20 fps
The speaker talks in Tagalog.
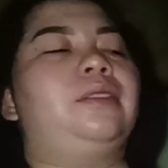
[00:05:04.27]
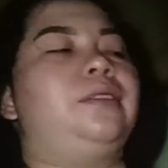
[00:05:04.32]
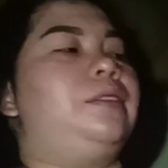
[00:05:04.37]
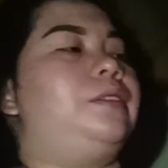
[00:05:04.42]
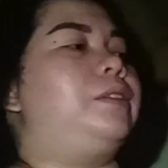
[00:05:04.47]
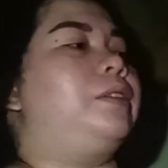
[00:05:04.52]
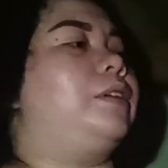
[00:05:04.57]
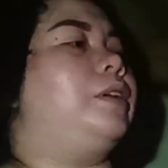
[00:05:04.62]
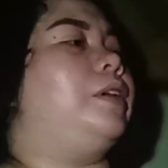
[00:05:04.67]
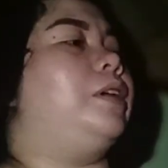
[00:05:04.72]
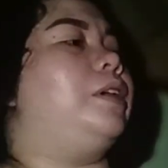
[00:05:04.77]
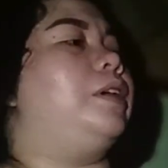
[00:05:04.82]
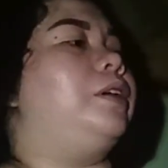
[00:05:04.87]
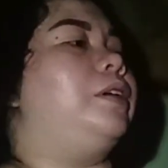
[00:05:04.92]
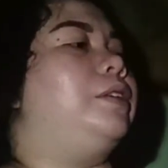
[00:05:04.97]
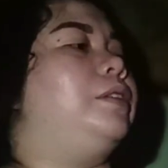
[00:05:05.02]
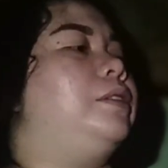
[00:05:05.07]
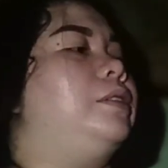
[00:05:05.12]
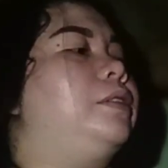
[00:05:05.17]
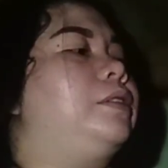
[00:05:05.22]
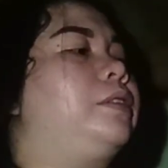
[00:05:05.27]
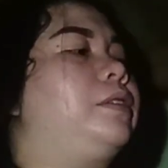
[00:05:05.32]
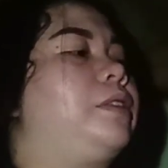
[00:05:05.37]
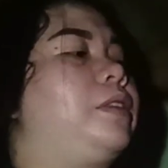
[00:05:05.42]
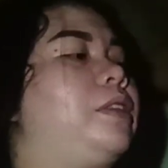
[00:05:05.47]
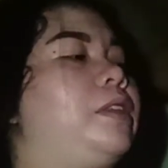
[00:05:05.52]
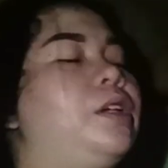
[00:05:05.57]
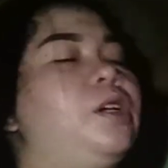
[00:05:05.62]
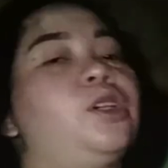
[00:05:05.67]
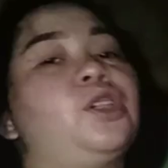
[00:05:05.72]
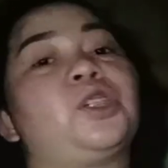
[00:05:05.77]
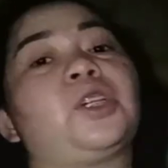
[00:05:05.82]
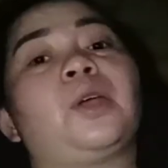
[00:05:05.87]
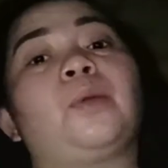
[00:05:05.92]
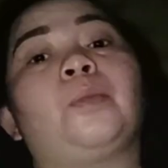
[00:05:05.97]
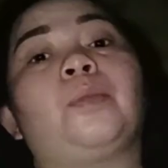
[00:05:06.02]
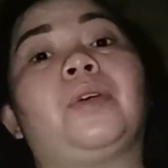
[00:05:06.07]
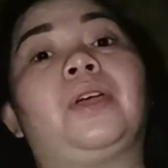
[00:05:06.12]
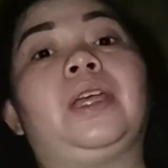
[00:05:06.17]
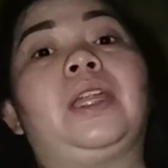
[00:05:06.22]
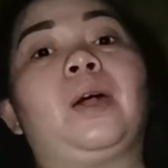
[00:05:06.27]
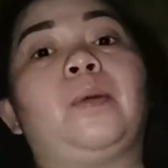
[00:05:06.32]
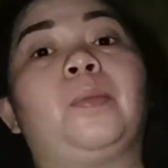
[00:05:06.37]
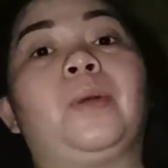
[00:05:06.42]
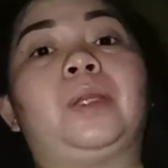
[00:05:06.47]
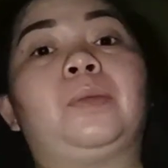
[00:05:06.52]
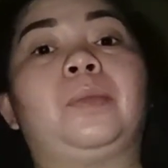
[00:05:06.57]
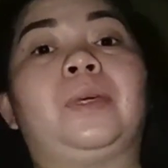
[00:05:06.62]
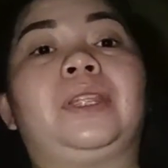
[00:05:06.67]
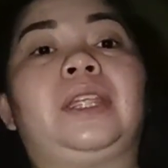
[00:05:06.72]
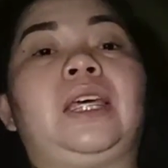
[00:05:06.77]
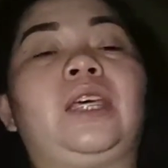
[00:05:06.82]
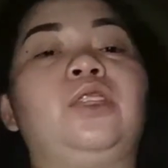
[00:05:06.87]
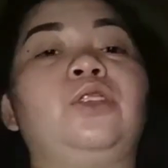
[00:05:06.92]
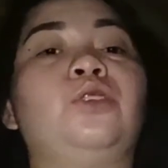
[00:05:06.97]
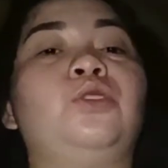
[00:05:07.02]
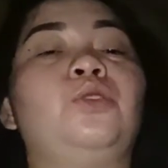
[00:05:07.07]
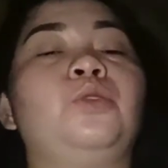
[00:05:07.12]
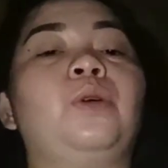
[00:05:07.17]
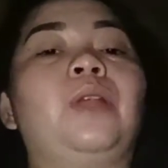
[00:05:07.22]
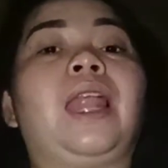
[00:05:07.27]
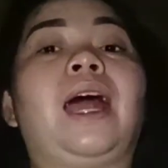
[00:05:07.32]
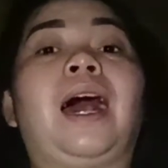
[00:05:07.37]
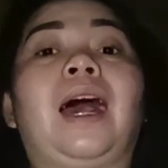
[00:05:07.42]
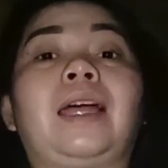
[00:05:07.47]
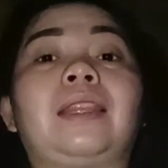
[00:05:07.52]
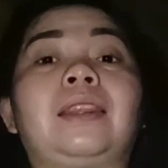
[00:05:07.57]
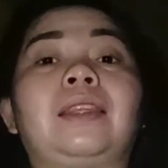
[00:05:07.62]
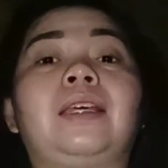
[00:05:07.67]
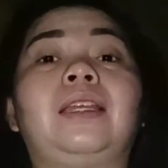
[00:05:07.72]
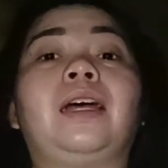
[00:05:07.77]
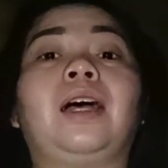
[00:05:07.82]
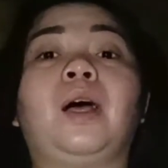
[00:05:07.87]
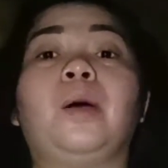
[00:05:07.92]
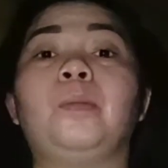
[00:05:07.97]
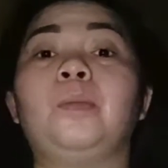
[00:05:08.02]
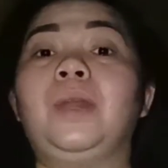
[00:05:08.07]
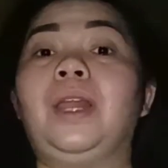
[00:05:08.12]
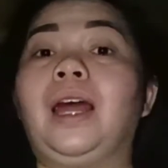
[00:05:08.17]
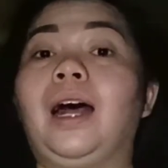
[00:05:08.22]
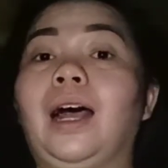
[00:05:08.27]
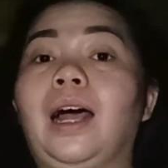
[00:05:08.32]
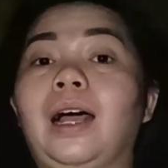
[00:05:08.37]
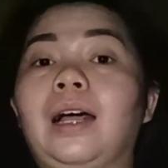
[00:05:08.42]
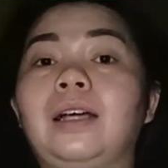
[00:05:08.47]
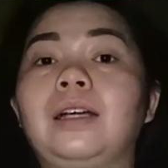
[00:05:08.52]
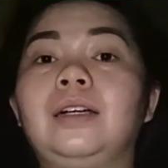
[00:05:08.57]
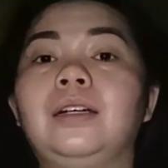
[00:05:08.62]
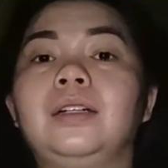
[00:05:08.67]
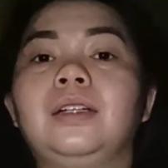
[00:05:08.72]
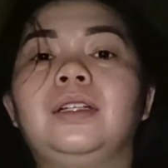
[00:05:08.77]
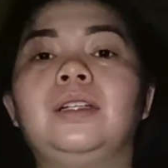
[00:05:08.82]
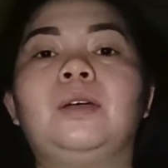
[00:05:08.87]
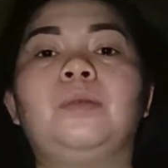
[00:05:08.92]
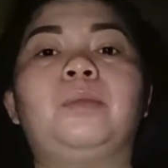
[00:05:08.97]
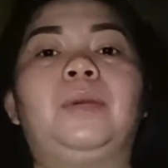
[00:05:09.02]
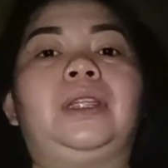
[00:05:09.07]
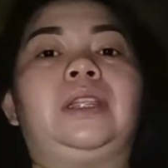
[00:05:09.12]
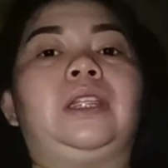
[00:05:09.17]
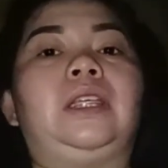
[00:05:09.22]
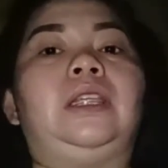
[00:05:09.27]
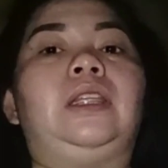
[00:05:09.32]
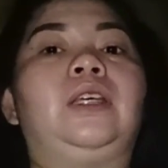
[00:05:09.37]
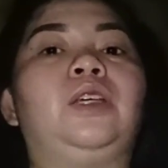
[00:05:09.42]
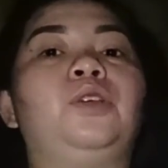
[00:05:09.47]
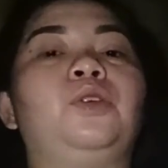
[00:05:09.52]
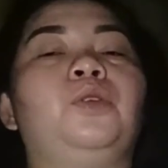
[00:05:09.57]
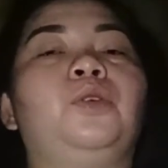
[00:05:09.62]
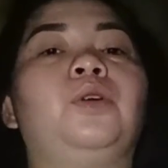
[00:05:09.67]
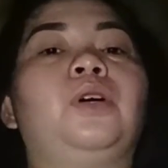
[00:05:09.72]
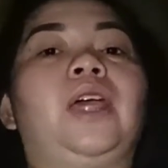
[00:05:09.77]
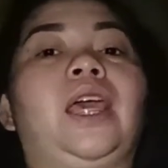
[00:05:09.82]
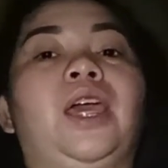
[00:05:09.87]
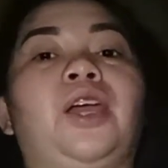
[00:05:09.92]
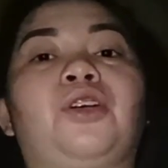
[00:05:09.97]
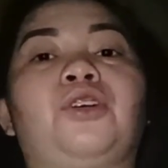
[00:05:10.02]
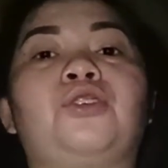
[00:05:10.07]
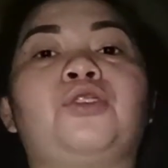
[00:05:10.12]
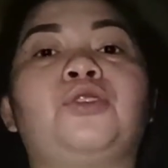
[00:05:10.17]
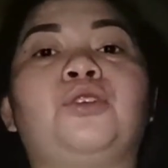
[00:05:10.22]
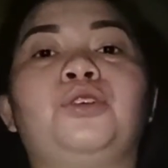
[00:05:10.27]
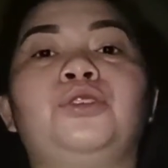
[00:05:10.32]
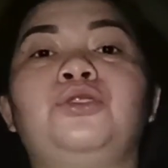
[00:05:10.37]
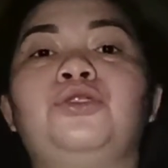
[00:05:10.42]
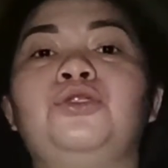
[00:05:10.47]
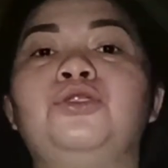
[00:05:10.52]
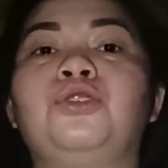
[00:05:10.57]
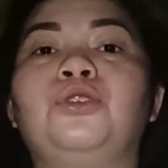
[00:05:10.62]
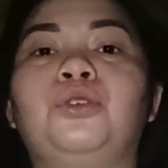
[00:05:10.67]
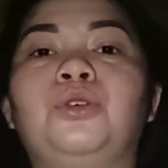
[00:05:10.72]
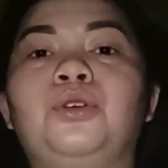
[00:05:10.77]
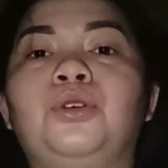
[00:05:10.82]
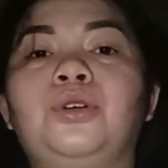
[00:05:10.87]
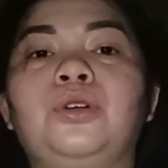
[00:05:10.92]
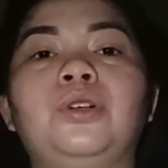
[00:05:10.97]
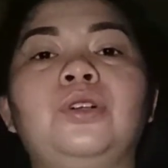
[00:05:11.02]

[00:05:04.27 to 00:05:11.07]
Ayan. Siyempre, dapat patayin nyo yung lahat na naka-vlog pati na yung aircon nyo.